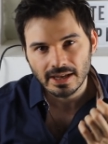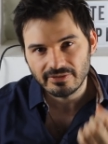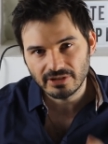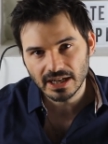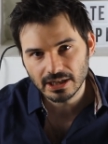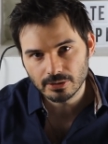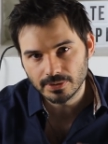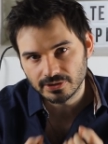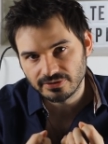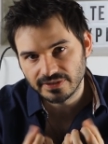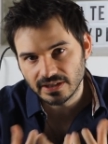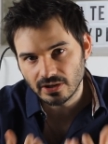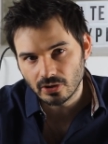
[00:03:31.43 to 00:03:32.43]
Voilà comment
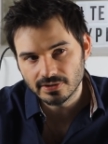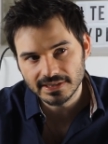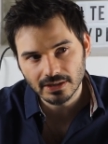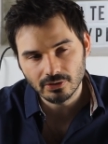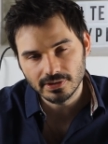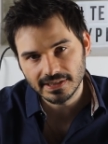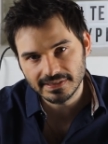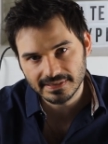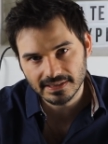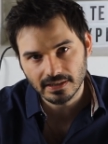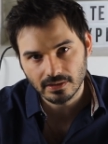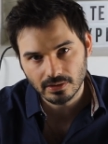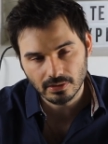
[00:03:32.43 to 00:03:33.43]
tu fais grandir le
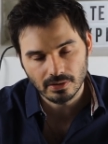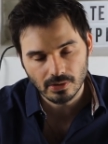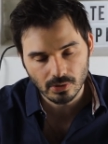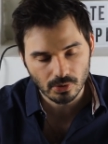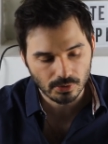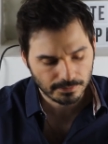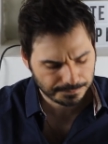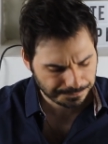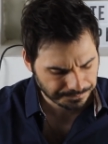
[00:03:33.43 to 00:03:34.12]
désir, en gros.